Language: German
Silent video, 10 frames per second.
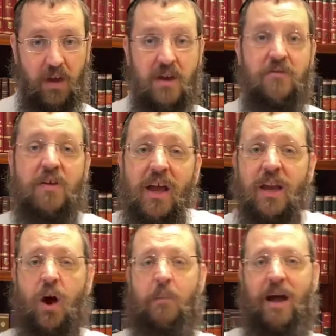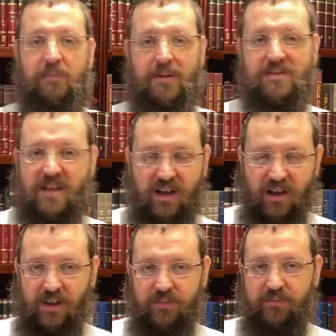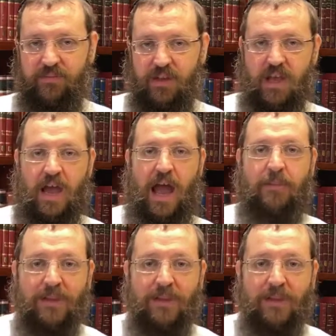Wie genau macht man Zdaka? Am